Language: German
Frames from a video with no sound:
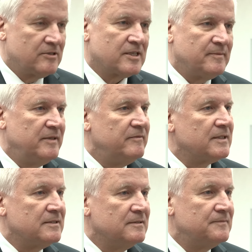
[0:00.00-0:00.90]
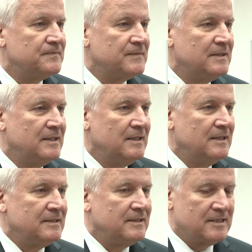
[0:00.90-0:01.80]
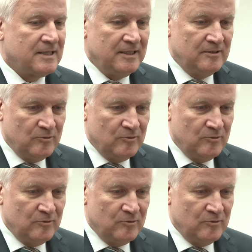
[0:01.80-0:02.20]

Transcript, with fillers: Zusammenwirken. Das geht